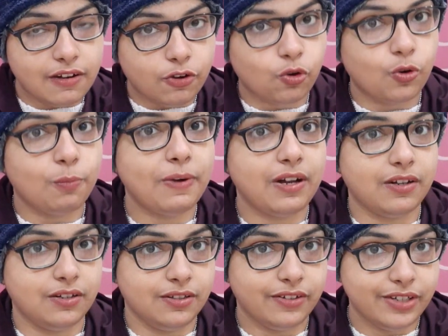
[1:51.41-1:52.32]
अरोमा
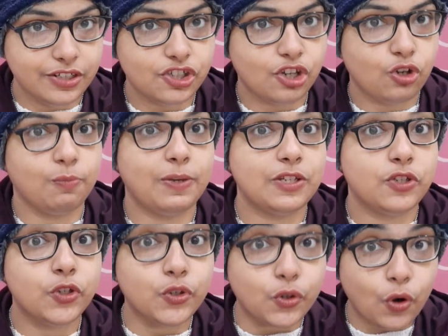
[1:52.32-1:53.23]
रिच अरोमा
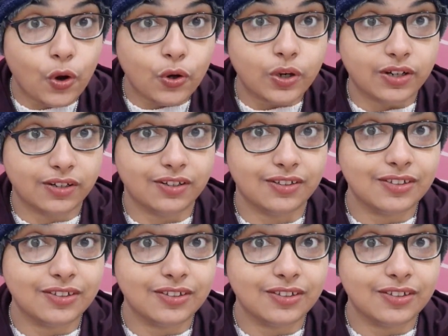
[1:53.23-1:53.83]
स्ट्रॉन्ग